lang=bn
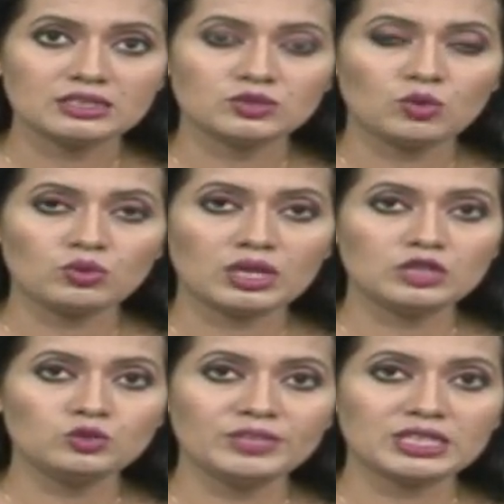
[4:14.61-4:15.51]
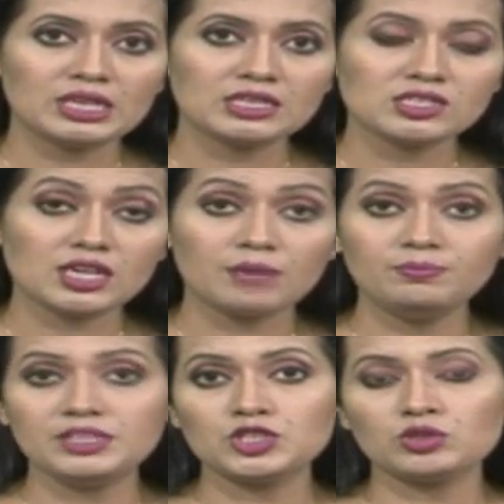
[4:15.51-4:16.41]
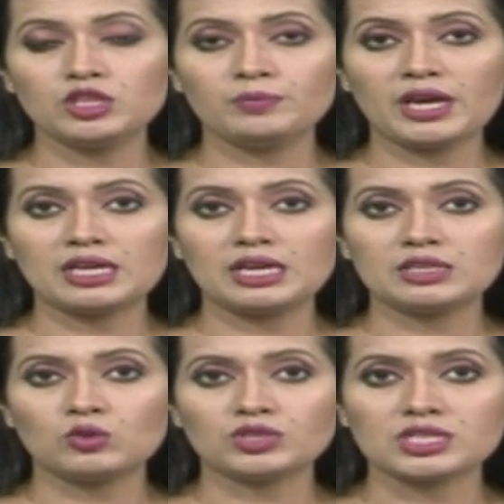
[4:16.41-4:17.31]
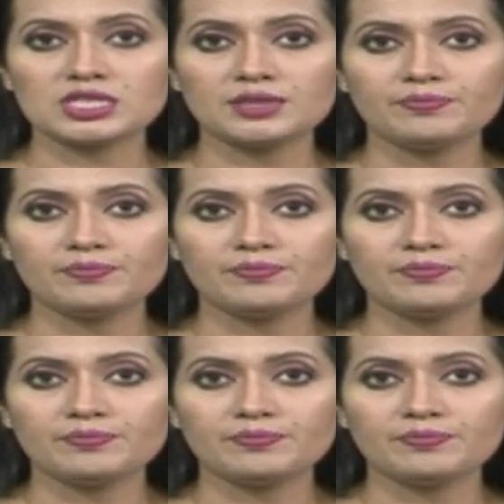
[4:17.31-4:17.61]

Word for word: নৌকা ডুবিতে ২৬ জনের প্রাণহানি ঘটেছে